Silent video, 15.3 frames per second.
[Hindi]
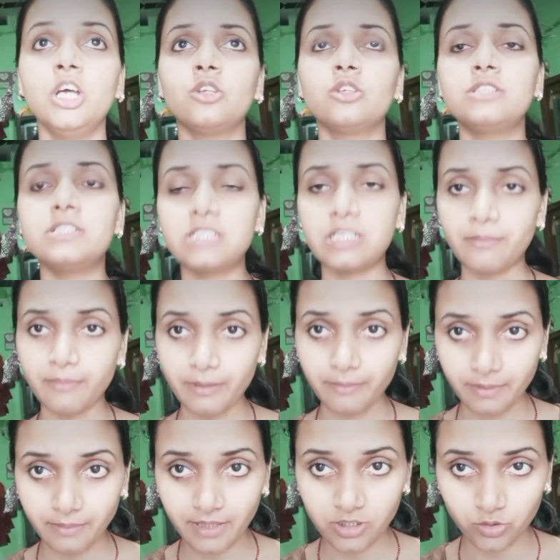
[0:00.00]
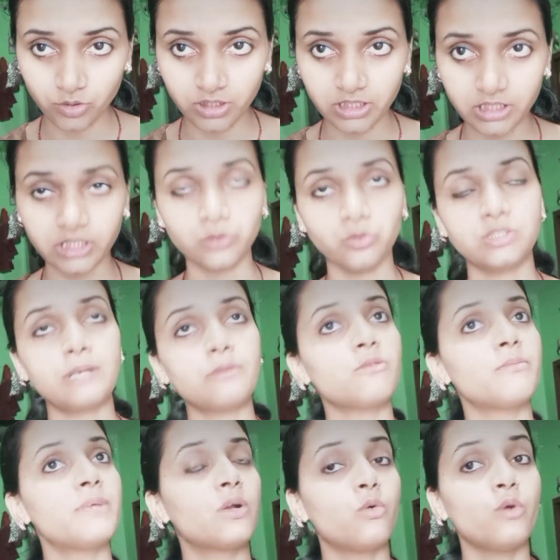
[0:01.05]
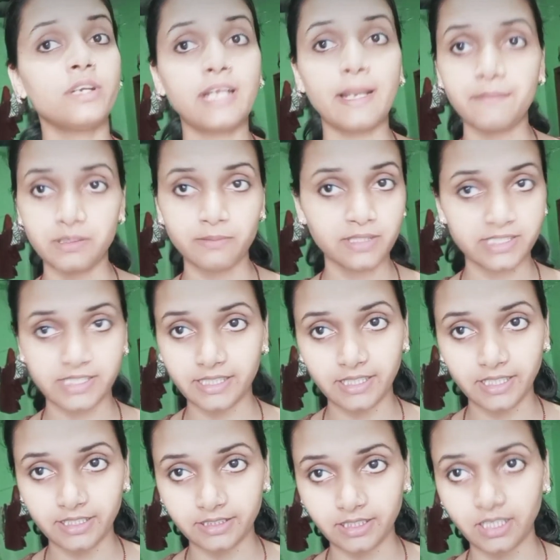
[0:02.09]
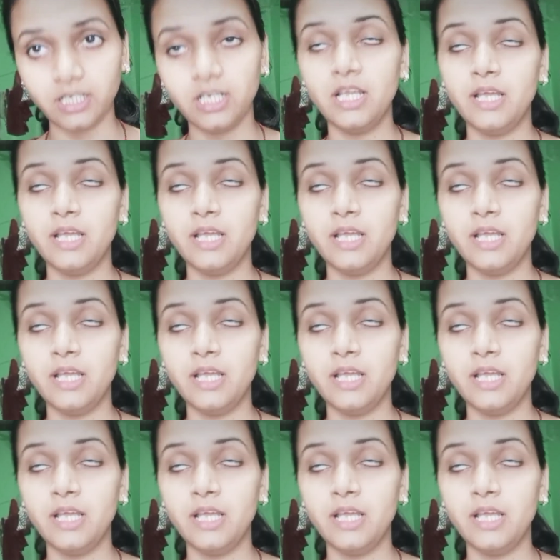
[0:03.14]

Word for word: तो जिस टाइम बेबी मेरी छोटी थी उस टाइम तो मेरा कोई टाइम टेबल सेट नहीं था